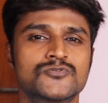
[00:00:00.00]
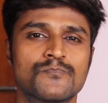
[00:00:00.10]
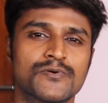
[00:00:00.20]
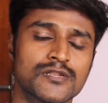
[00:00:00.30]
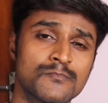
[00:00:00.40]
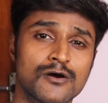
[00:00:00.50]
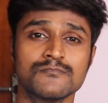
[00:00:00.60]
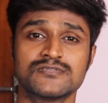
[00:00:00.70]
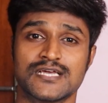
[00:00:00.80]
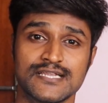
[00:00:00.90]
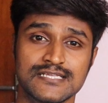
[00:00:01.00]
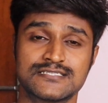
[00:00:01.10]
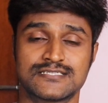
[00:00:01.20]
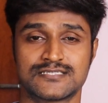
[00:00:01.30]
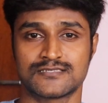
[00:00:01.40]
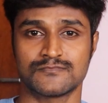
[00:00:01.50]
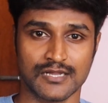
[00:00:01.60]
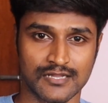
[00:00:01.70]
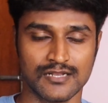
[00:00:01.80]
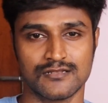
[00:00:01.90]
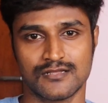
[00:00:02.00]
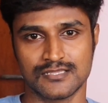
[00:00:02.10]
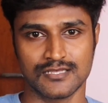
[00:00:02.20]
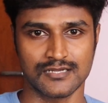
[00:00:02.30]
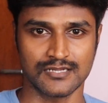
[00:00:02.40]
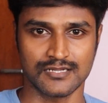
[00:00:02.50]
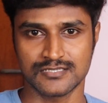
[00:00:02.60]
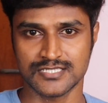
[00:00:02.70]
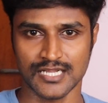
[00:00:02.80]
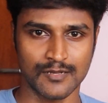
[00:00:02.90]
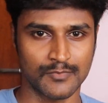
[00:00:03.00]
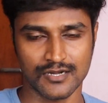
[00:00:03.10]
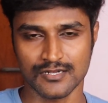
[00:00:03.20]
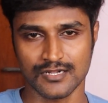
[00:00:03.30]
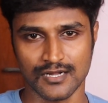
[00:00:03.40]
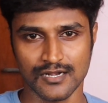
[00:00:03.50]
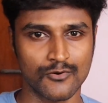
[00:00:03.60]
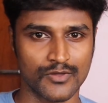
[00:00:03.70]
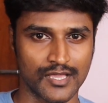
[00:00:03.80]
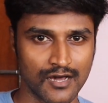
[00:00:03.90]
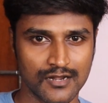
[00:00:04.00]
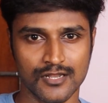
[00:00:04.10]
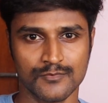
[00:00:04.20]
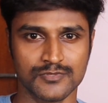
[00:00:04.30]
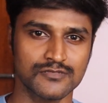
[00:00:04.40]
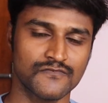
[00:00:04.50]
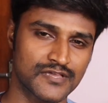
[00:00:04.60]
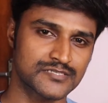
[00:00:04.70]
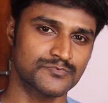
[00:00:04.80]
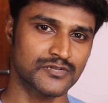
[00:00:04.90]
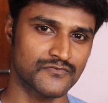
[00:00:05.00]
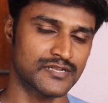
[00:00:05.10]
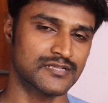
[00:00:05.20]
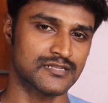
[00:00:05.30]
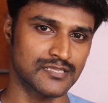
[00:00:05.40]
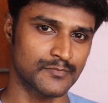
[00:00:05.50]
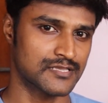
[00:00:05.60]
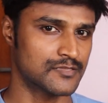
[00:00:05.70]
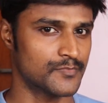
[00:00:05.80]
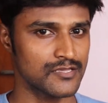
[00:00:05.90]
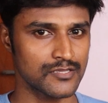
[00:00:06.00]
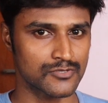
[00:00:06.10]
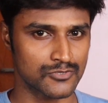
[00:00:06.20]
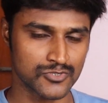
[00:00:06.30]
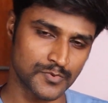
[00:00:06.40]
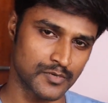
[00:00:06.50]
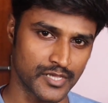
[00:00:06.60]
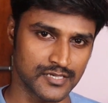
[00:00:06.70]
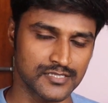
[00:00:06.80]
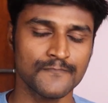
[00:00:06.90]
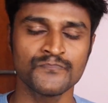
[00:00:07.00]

ஸோ பெரும்பாலும் சைனீஸ் மக்கள் அந்த சைனா மக்கள் இருக்காங்களோ அவங்க யாராலையும் வந்து ஃபேஸ்புக் ட்விட்டர் இந்த மாதிரி எதுவுமே யூஸ் பண்ண முடியாது